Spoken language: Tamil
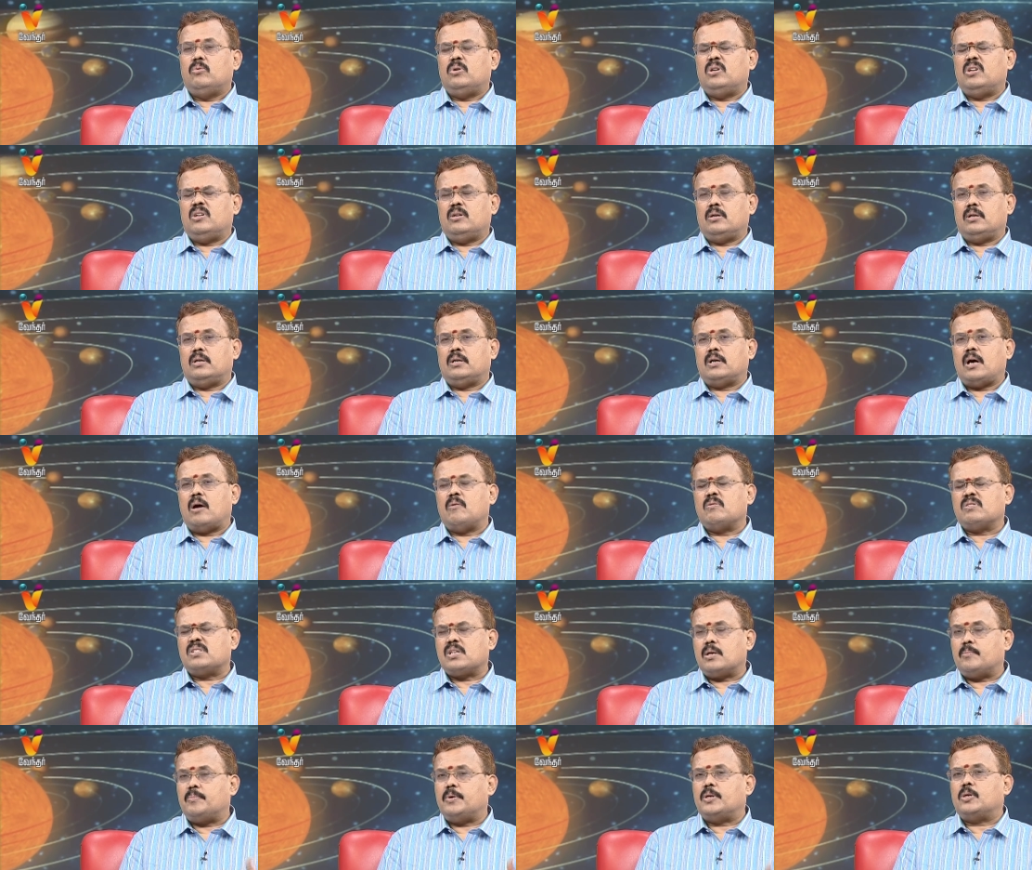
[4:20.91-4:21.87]
ஒரு
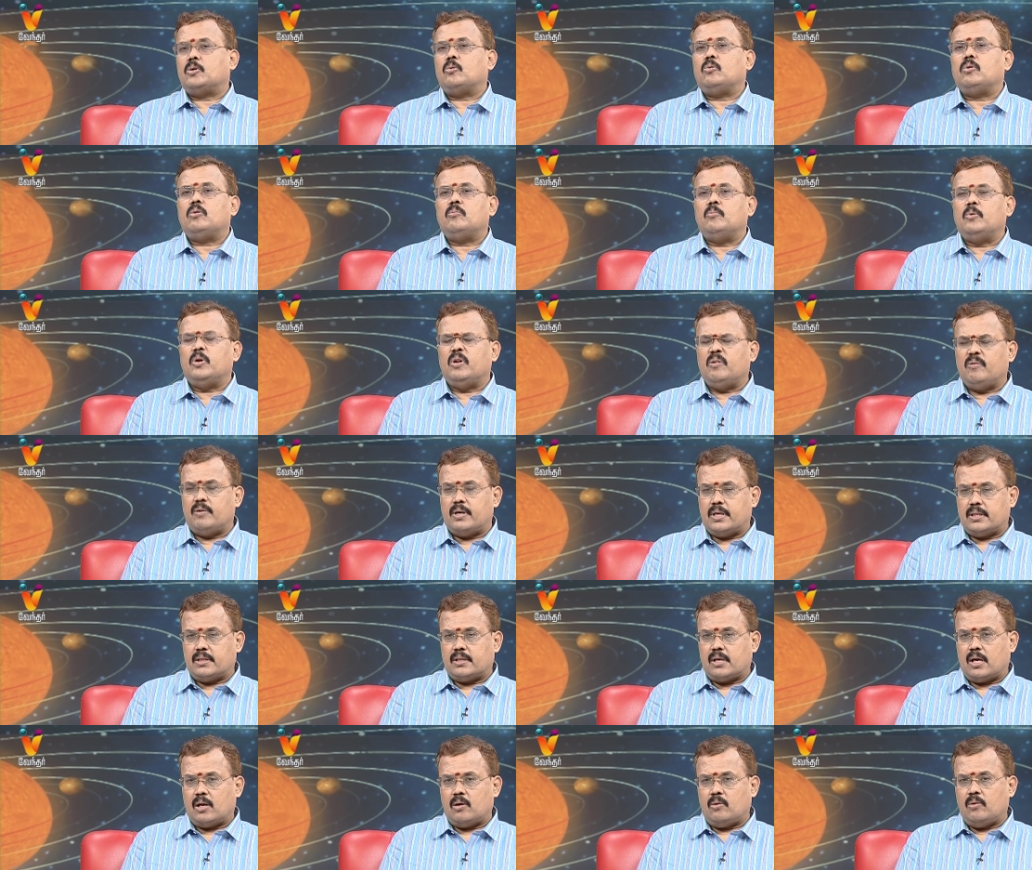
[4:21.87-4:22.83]
அவசரப்பட்டு ஒரு முடிவு
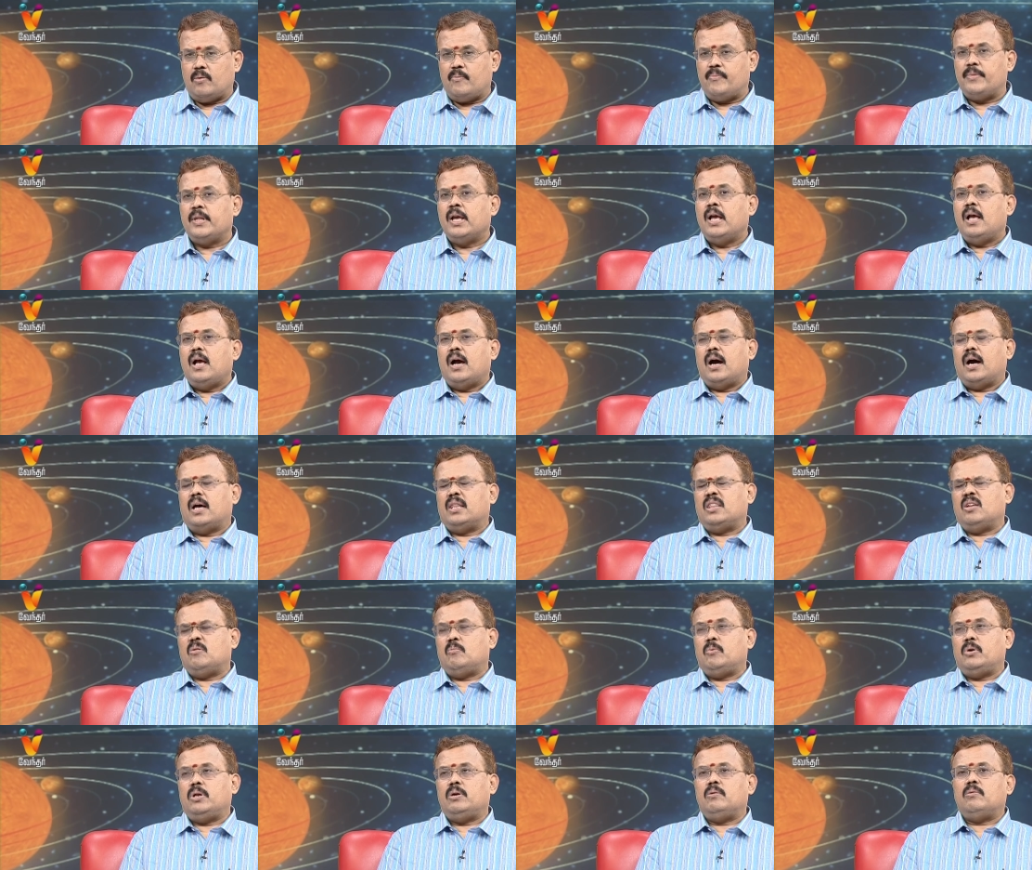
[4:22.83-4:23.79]
எடுத்தாலும்
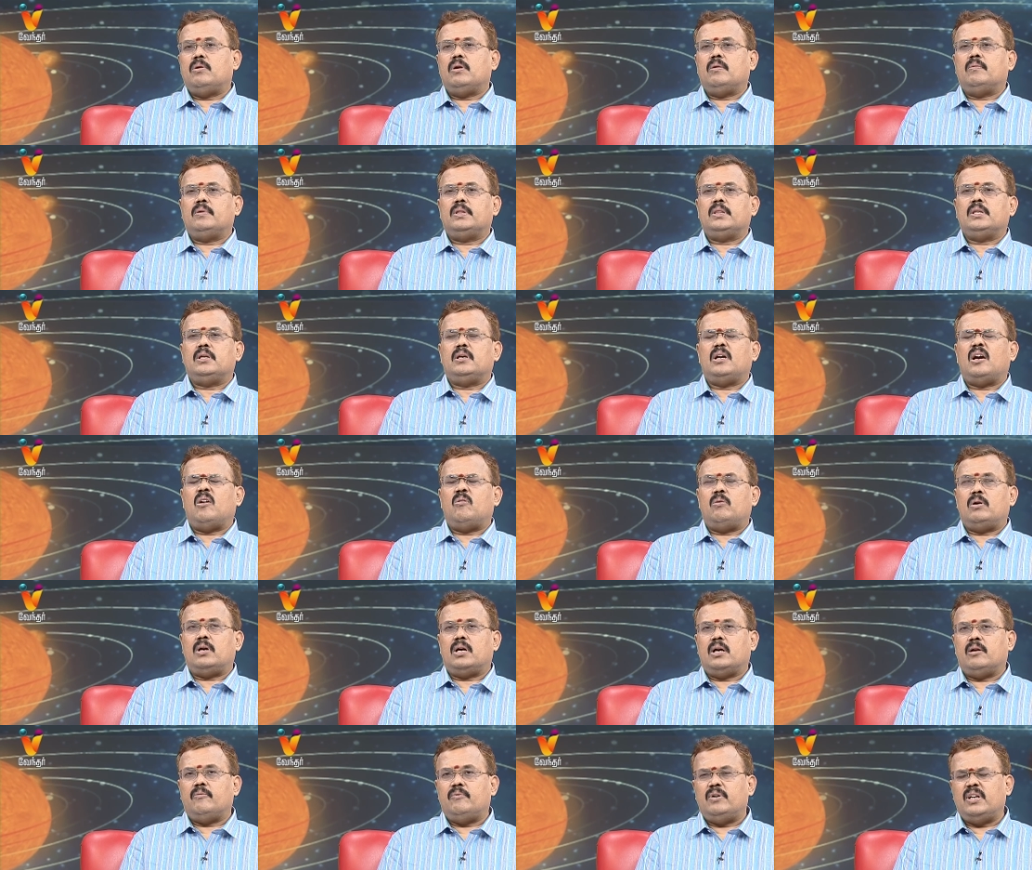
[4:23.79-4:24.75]
அந்த முடிவுகள் வந்து
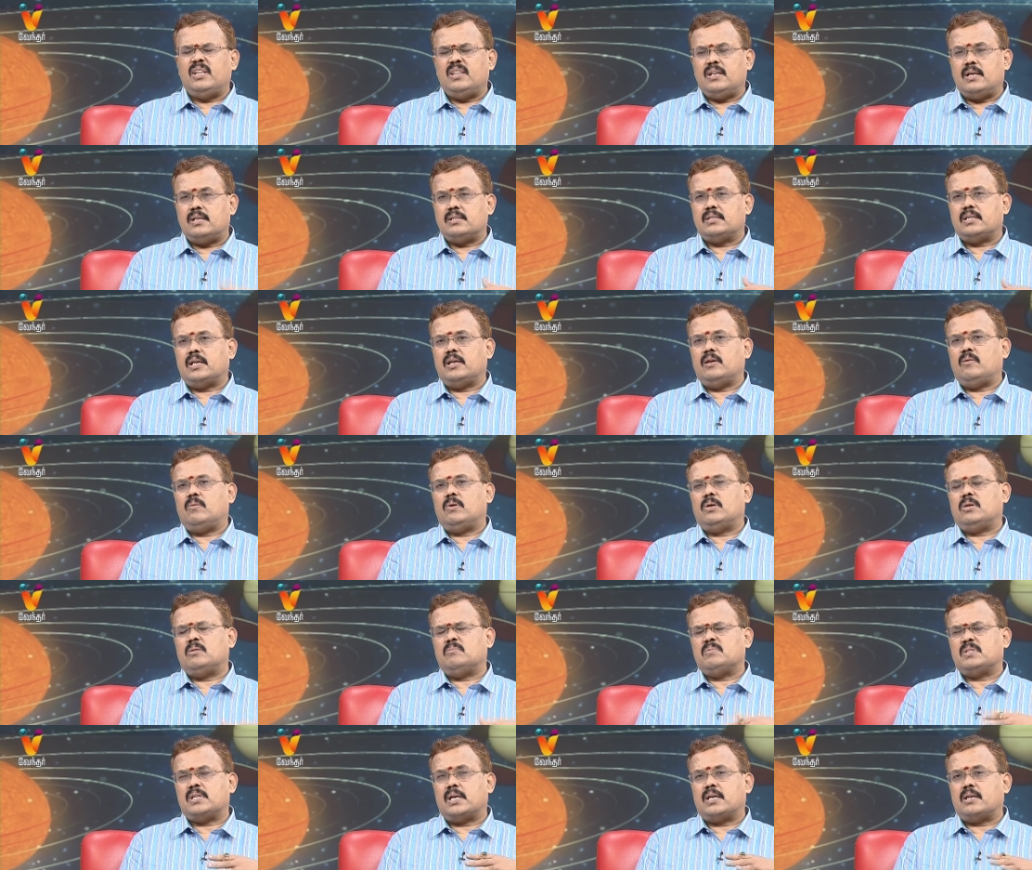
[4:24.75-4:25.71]
அவர்களை விடுதலை செய்ய
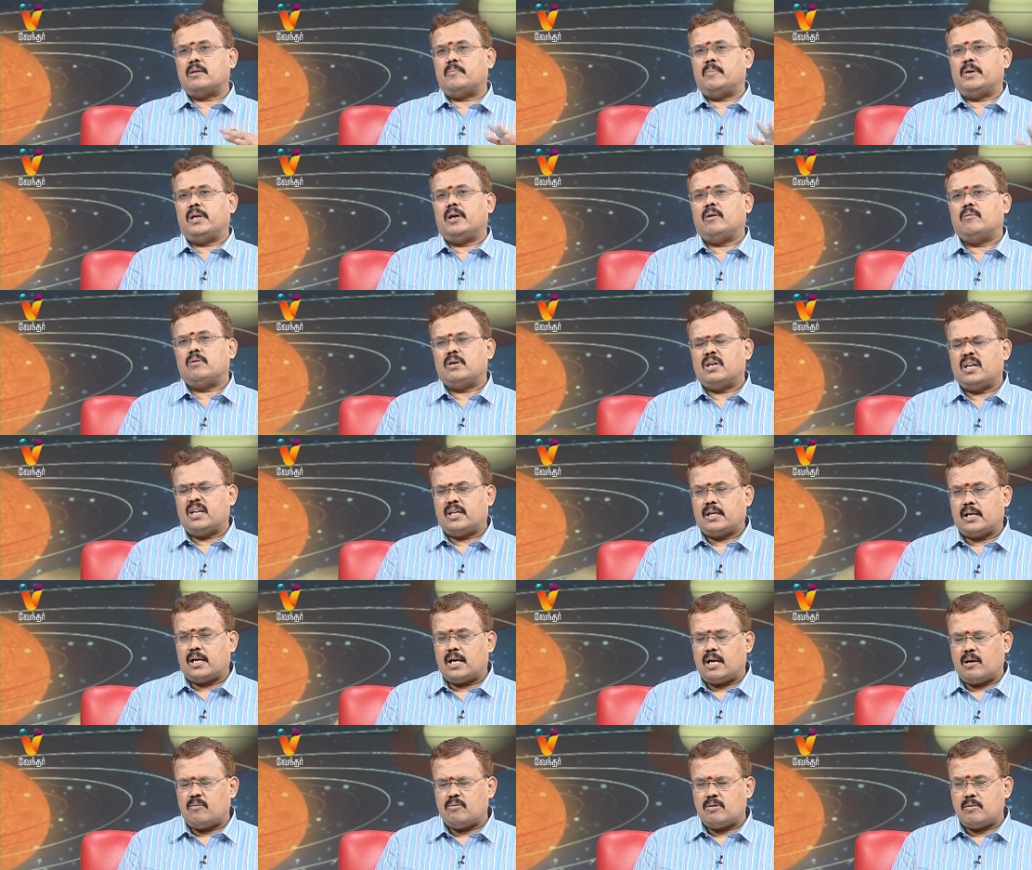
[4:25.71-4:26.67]
வேண்டும் சட்டப்படி
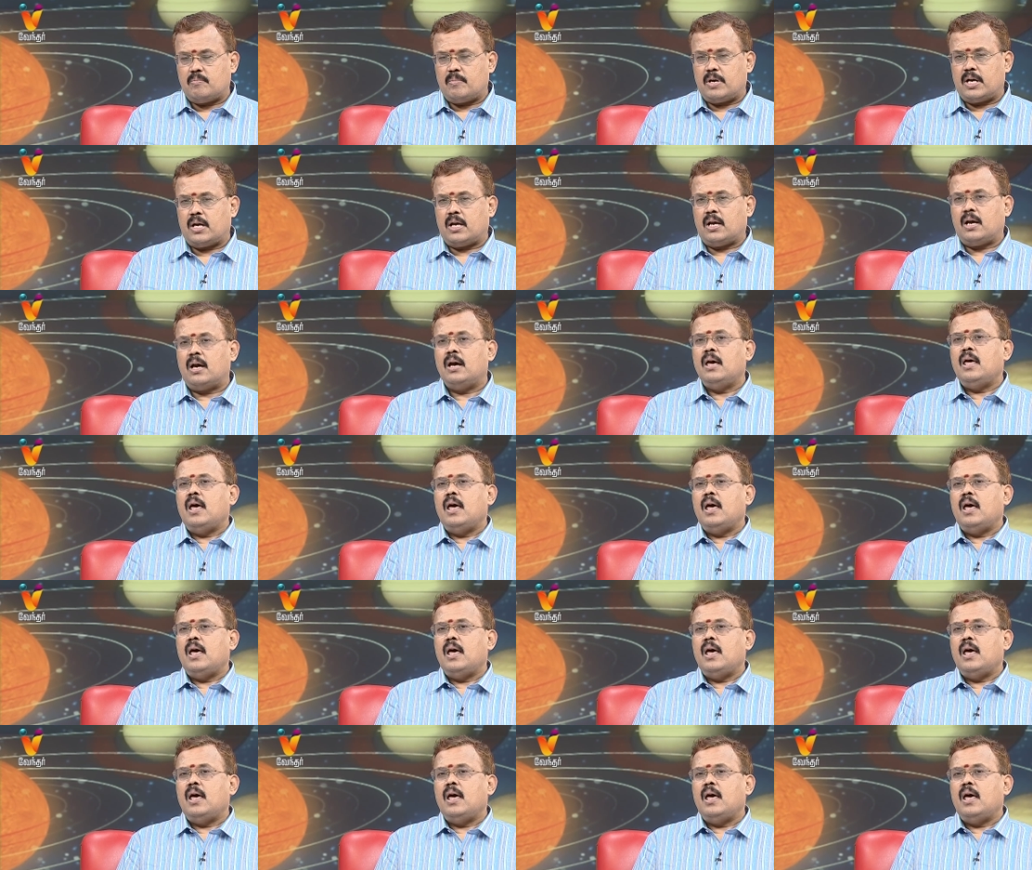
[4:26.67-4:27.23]
அவர்களுக்கு எல்லா விதமான